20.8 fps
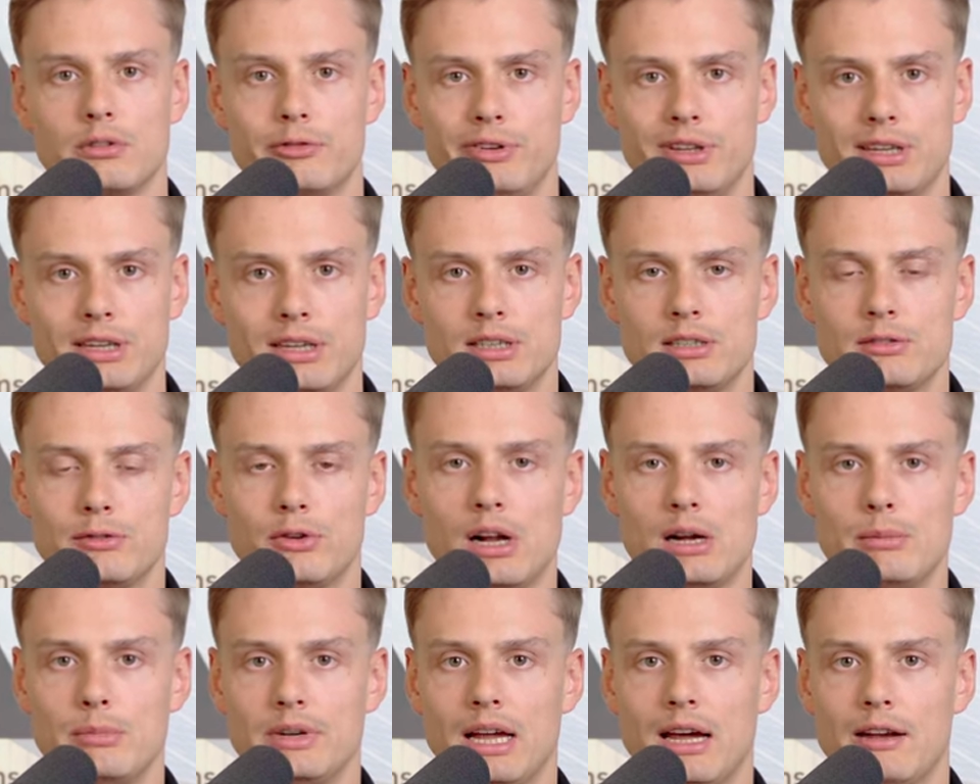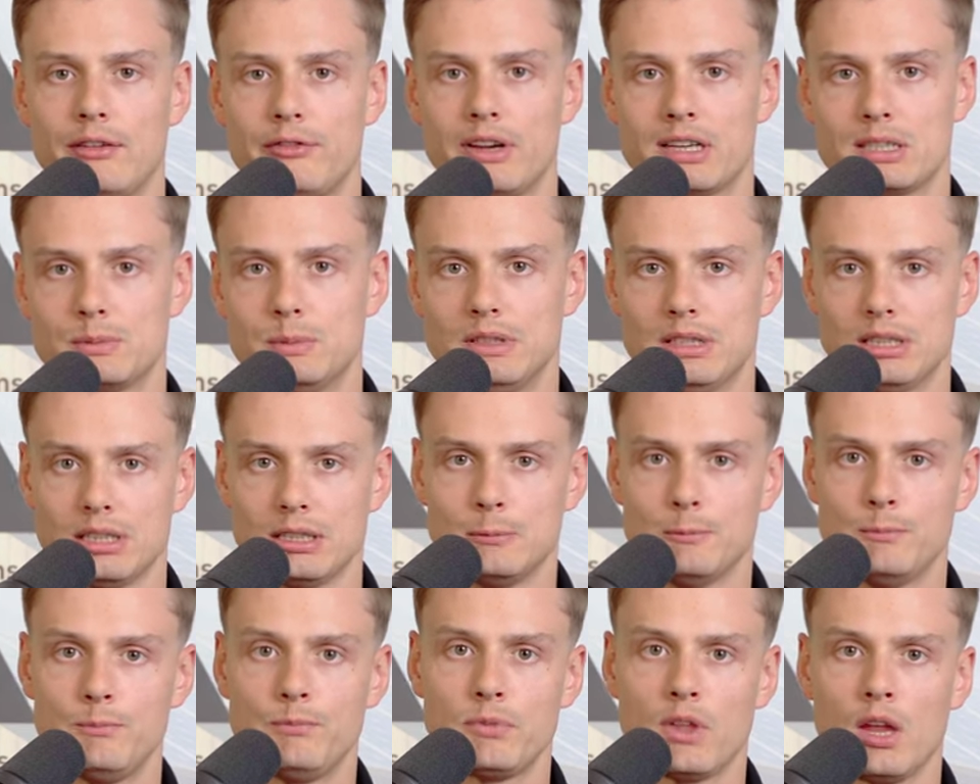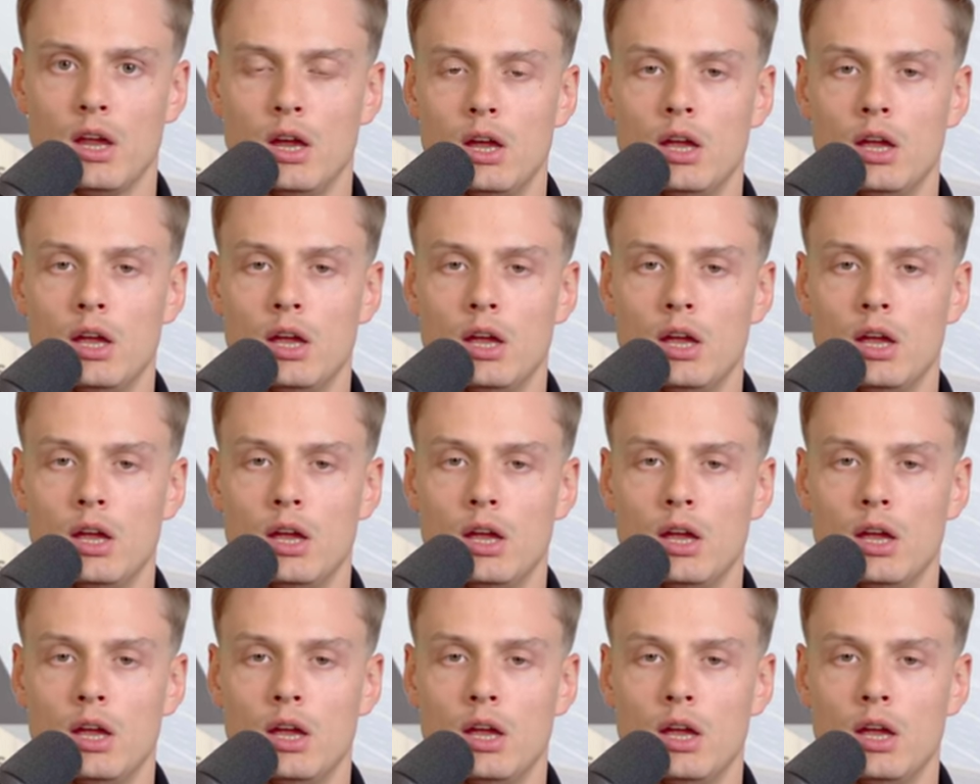findet, vor allem in Handwerksbetrieben.